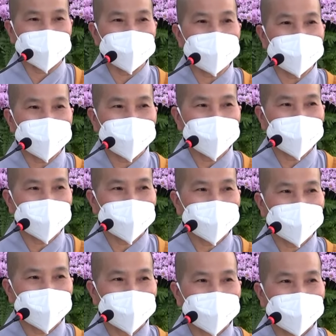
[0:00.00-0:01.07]
tử ơi,
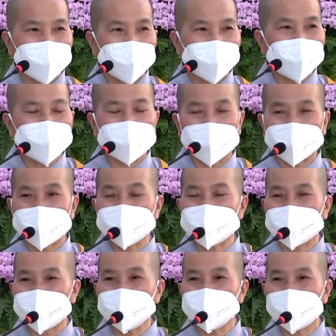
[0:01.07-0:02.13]
Đức Phật đã
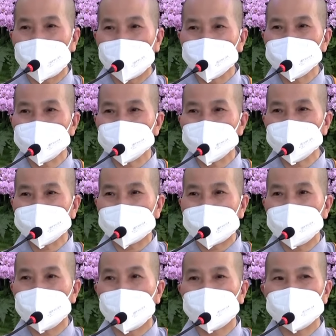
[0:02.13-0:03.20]
chỉ rõ cho chúng
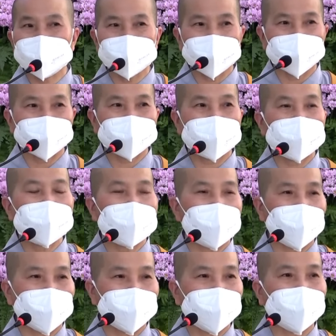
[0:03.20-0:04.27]
ta một đường danh
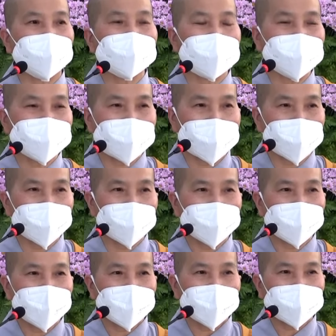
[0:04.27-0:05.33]
lợi ở thế gian
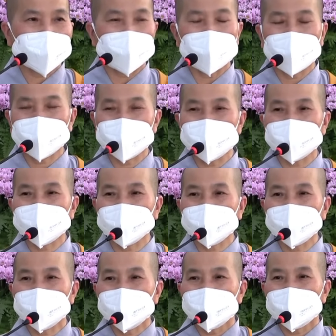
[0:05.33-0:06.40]
và một
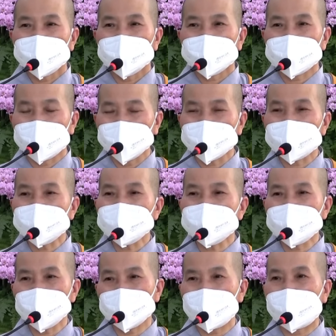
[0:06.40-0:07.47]
đường dẫn đến
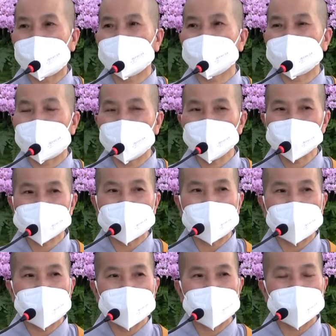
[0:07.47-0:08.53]
Niết Bàn cao
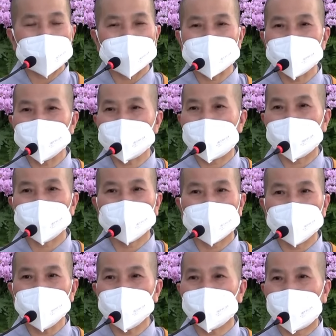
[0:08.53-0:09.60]
xa. Là người đệ
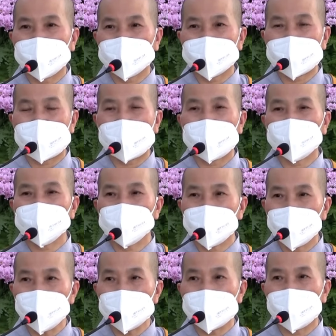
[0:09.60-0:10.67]
tử Phật Đà
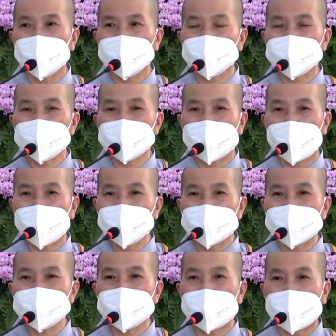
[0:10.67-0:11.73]
nhủ lòng cho rõ
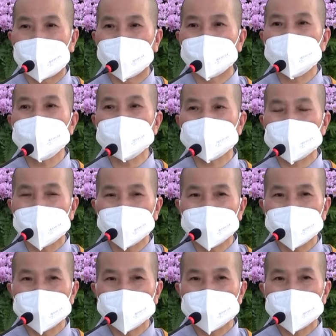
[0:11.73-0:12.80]
để mà bước chân,